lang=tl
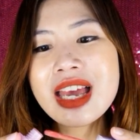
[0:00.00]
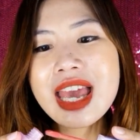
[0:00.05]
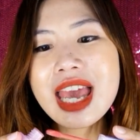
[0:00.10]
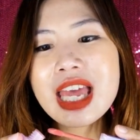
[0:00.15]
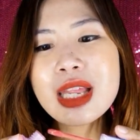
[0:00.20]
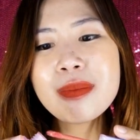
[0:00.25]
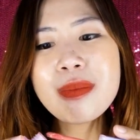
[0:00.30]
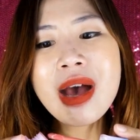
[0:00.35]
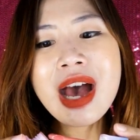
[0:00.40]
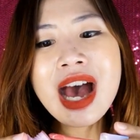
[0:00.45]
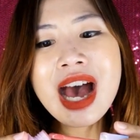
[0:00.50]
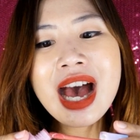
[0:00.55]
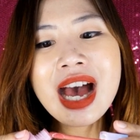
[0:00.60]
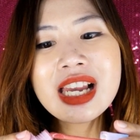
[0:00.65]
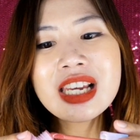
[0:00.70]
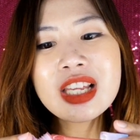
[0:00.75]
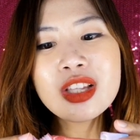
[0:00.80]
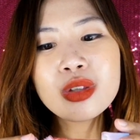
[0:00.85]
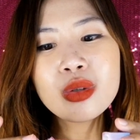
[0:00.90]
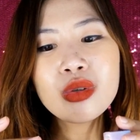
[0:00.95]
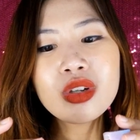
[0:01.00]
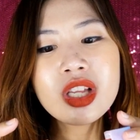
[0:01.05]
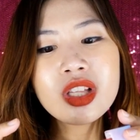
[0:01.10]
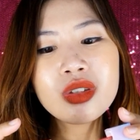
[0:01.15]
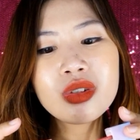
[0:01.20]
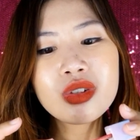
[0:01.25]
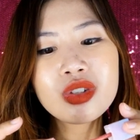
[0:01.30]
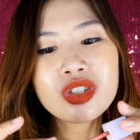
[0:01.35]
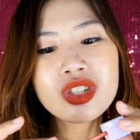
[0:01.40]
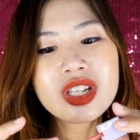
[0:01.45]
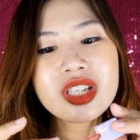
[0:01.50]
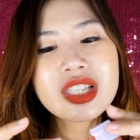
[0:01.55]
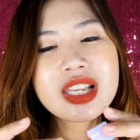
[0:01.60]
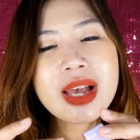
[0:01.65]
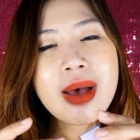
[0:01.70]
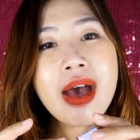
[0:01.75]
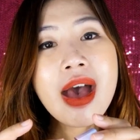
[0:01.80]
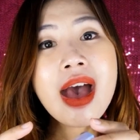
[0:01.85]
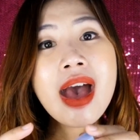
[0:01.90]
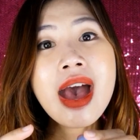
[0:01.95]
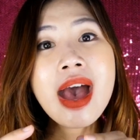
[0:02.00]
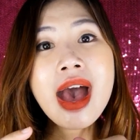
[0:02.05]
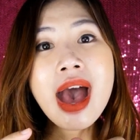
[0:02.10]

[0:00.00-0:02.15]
And makahalin ko siya sa